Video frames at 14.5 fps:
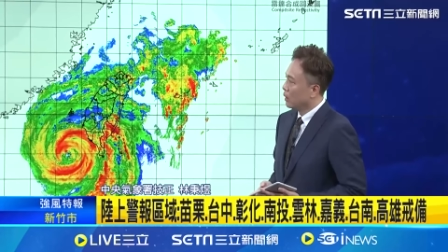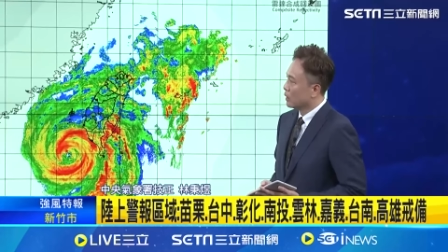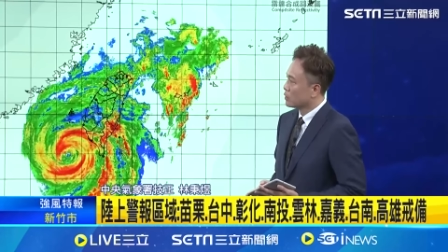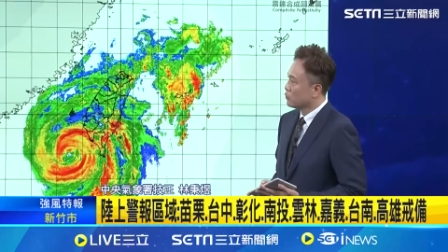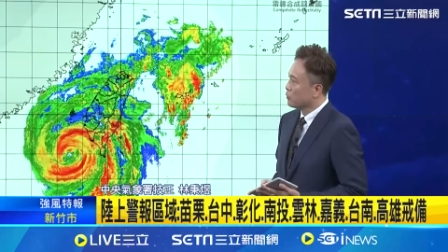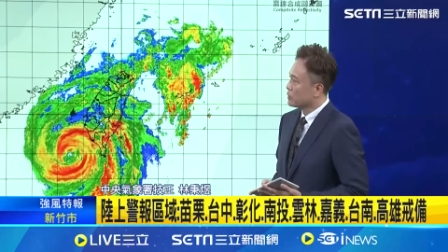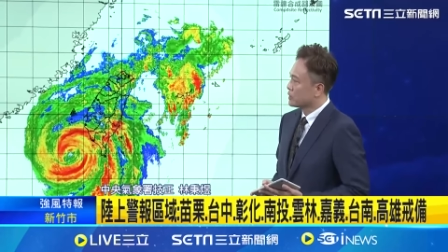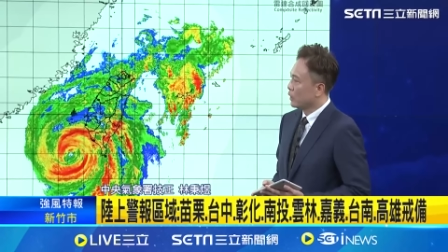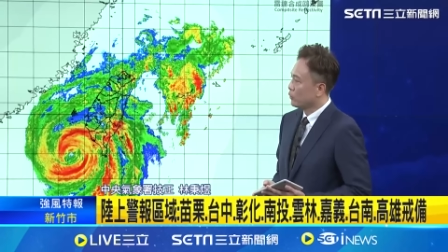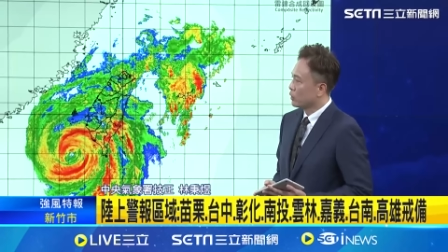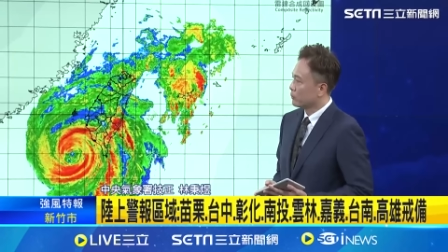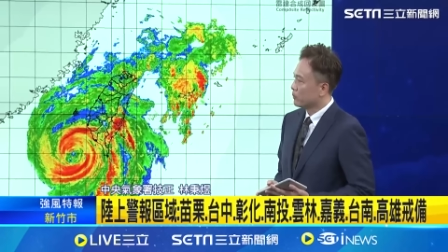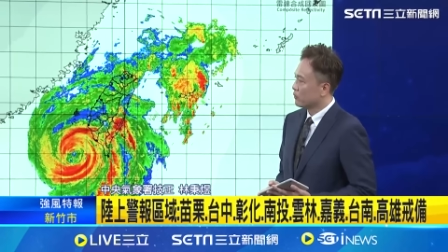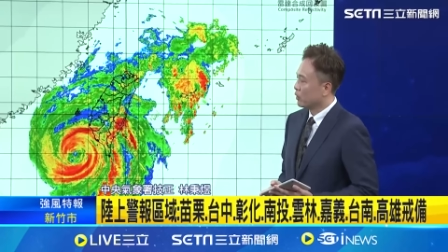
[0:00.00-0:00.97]
而至于降
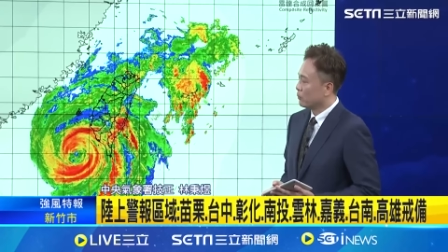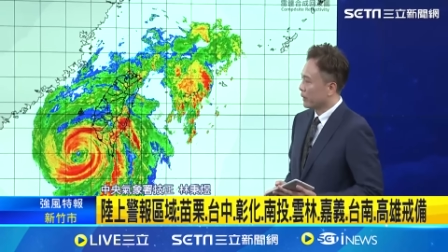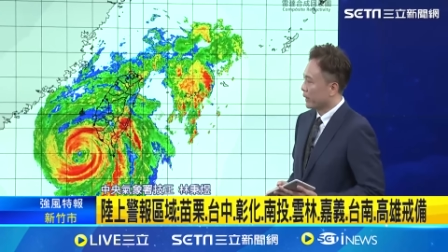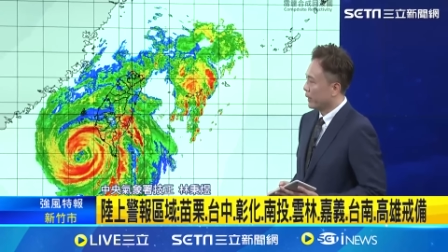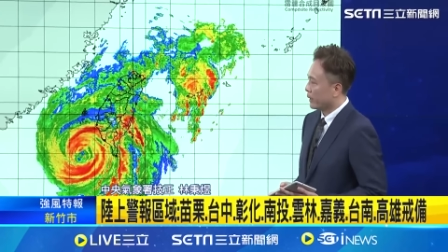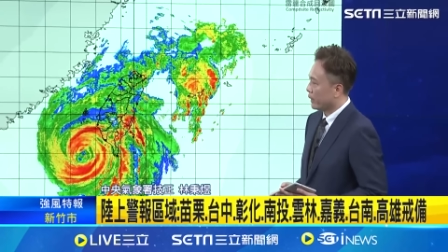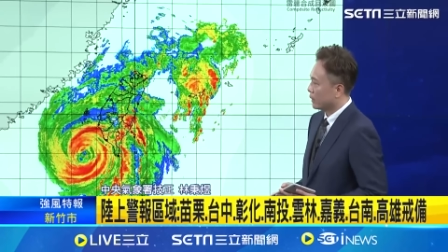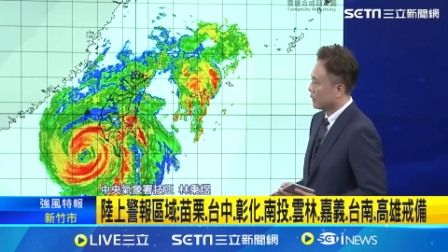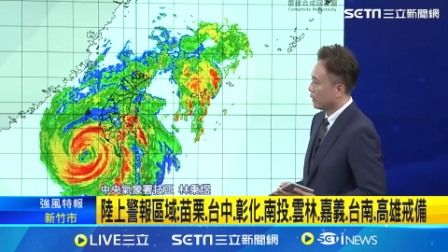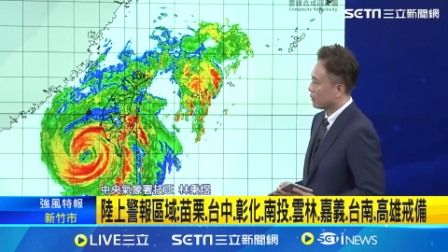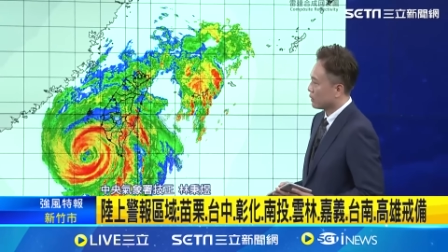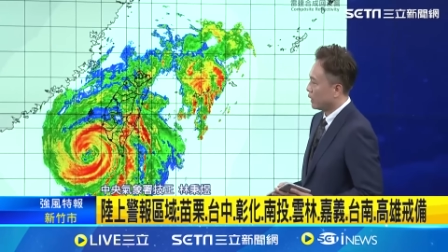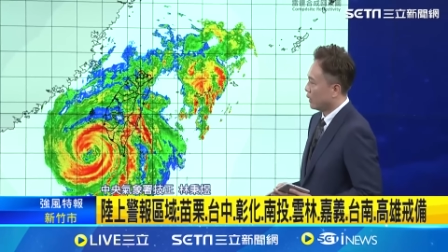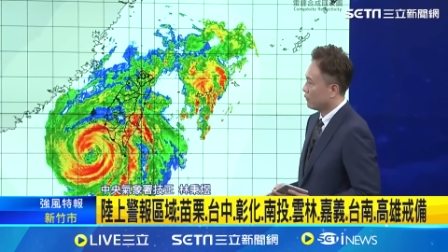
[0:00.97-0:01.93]
雨的部分，我们可以看
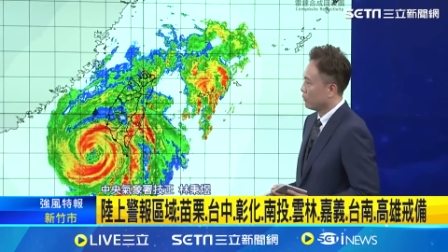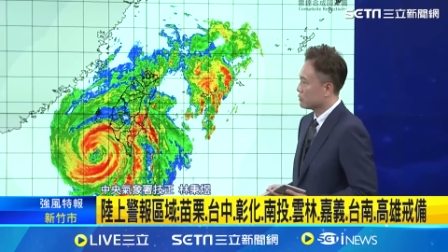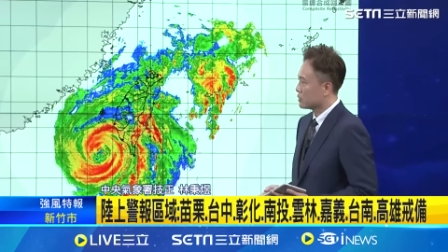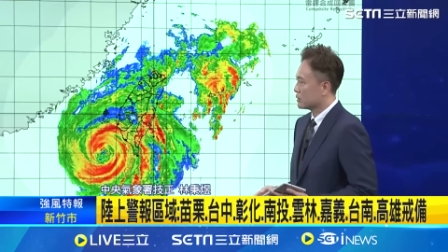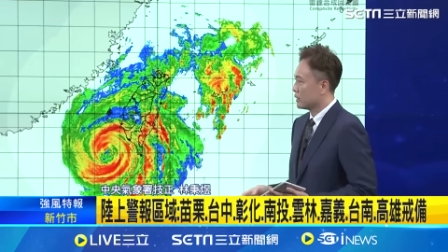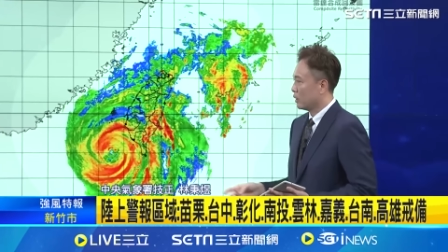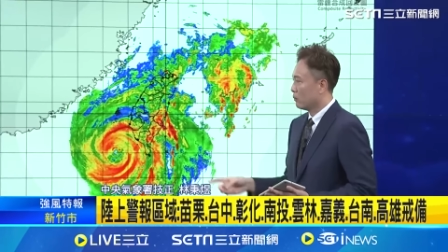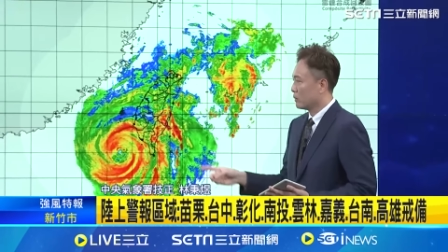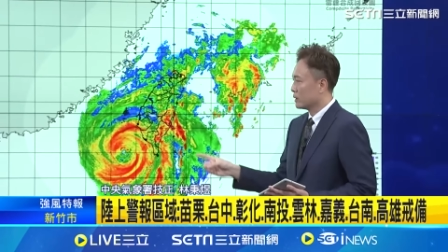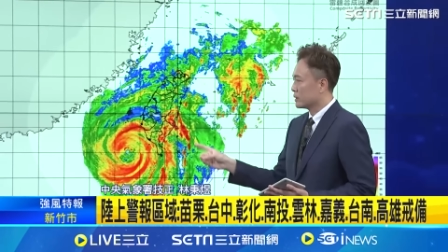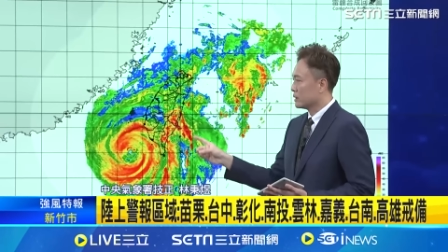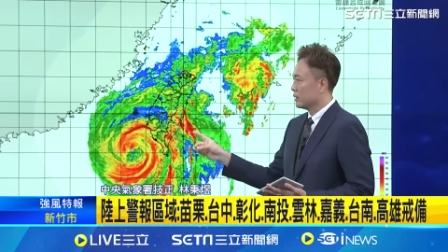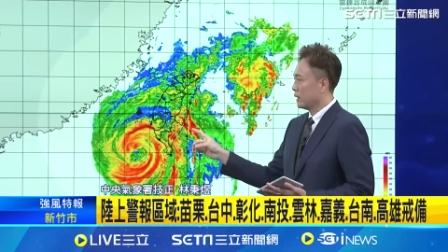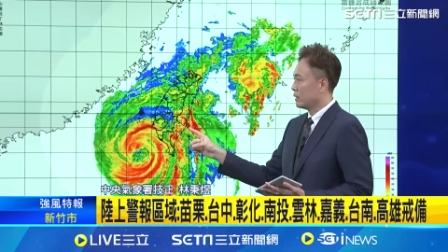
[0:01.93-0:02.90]
到，台风是在我们
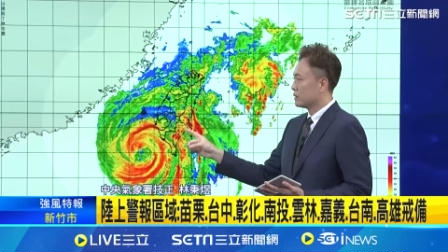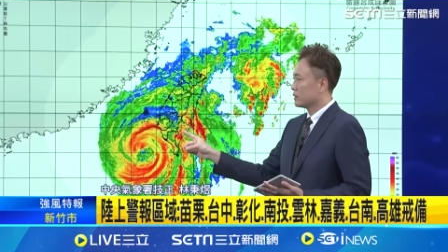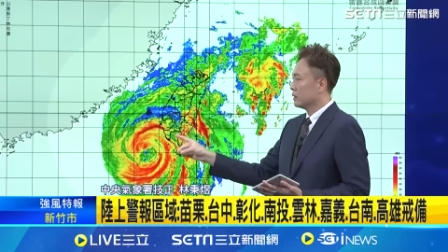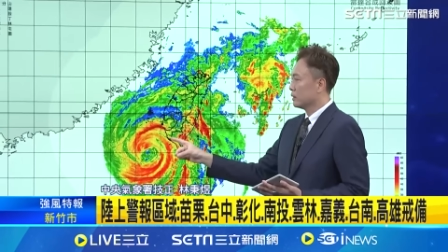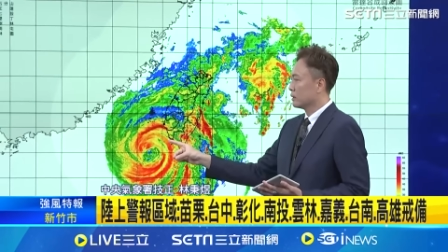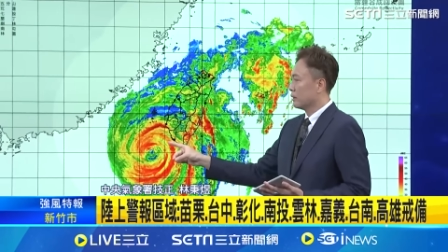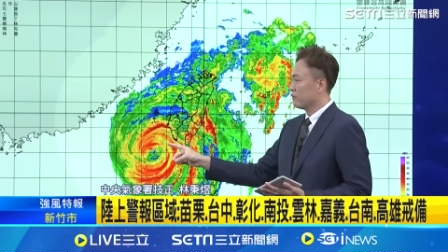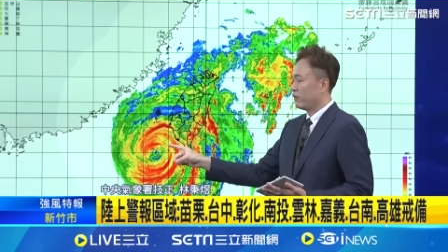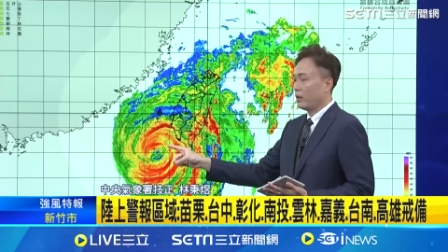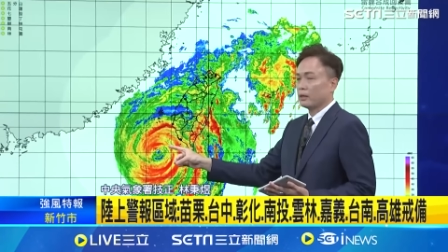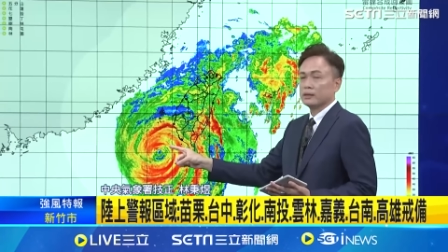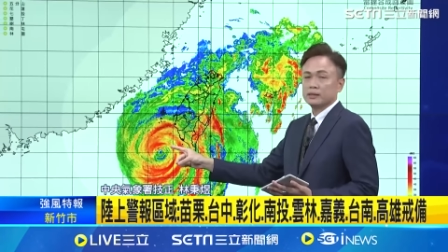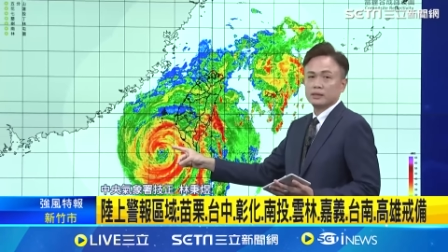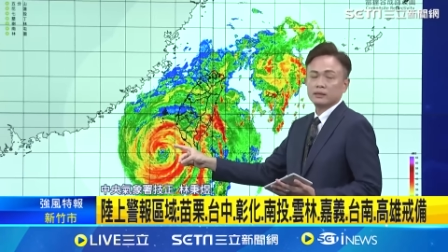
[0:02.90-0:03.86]
的西南侧的非
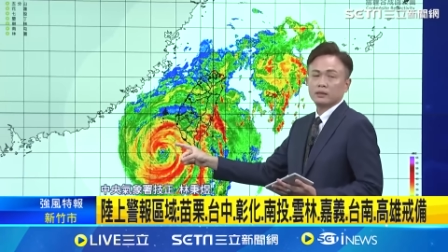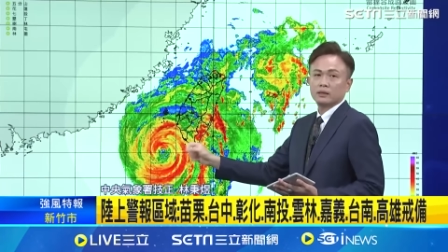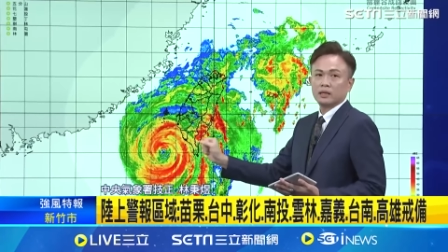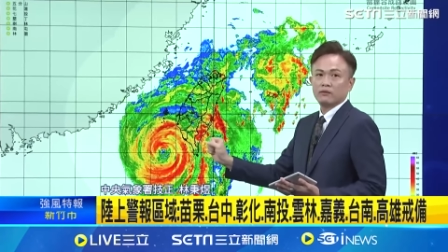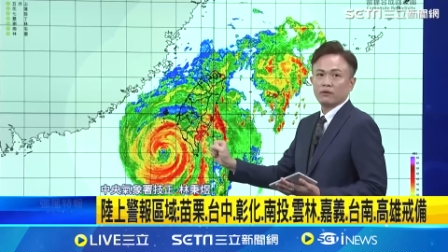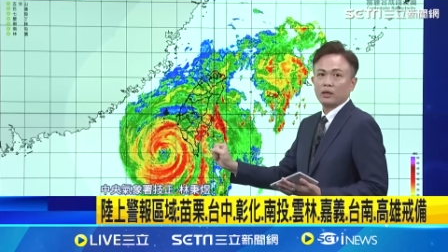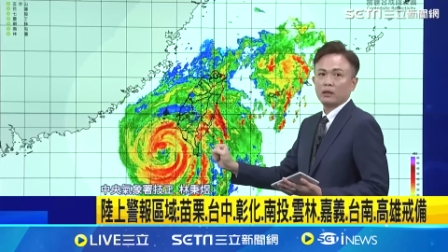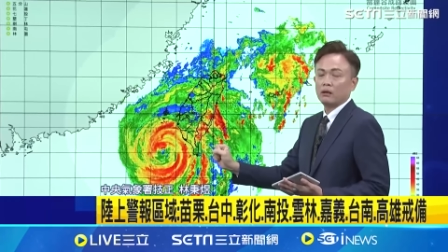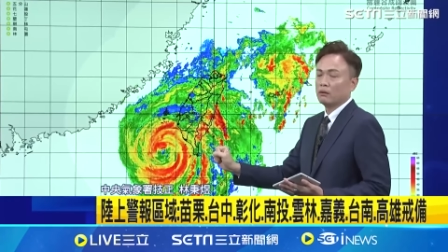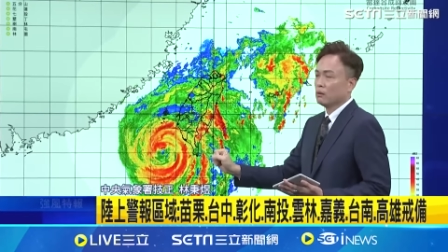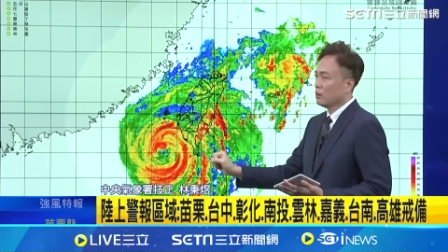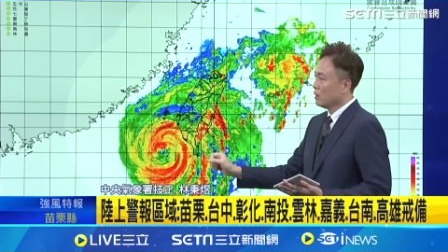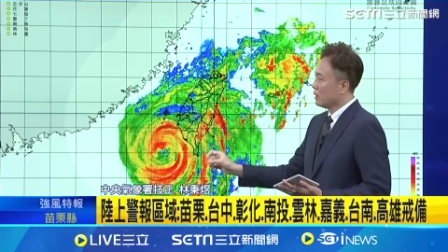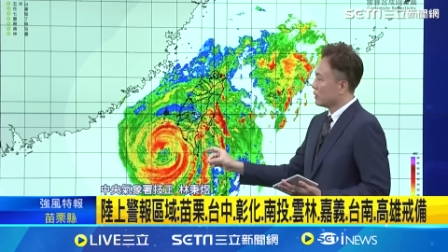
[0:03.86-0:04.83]
常近的地方哦，